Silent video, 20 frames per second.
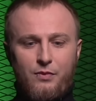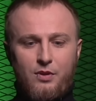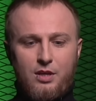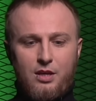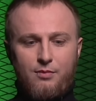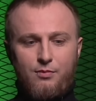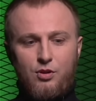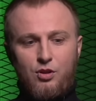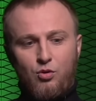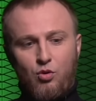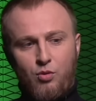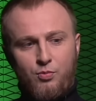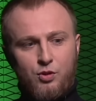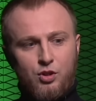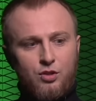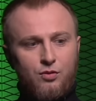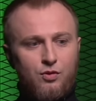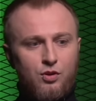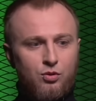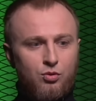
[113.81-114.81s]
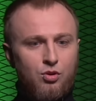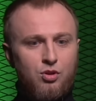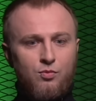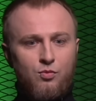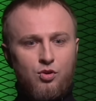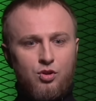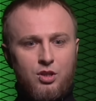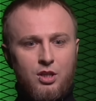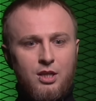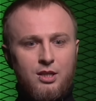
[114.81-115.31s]
как бы не общество, никто не
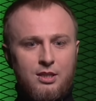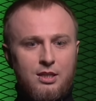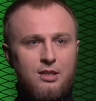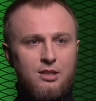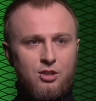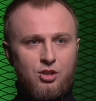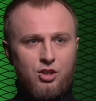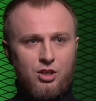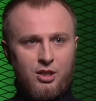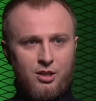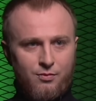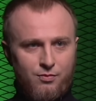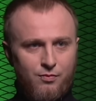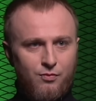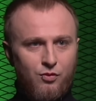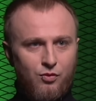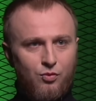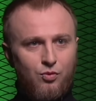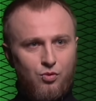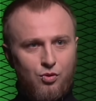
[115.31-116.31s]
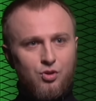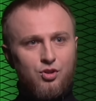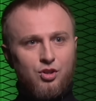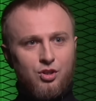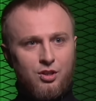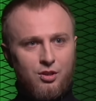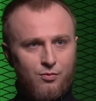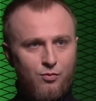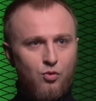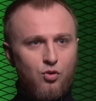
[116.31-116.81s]
может лезть, если человек ну,
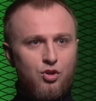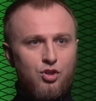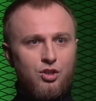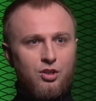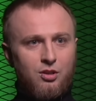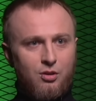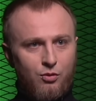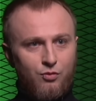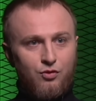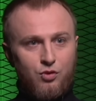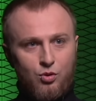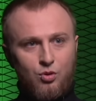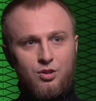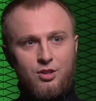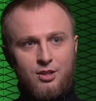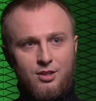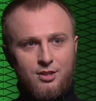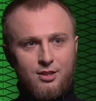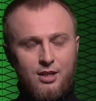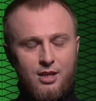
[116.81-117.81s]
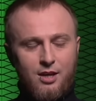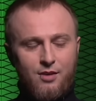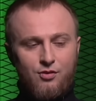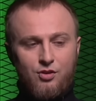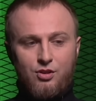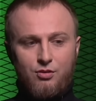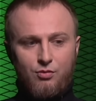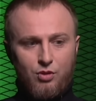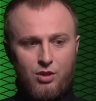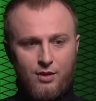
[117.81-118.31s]
хочет да, и может, да. он взрослый,
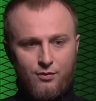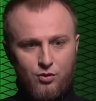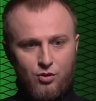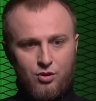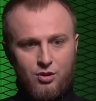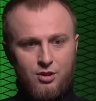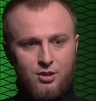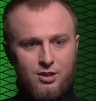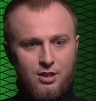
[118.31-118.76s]
состоявшийся. Вот я взрослый,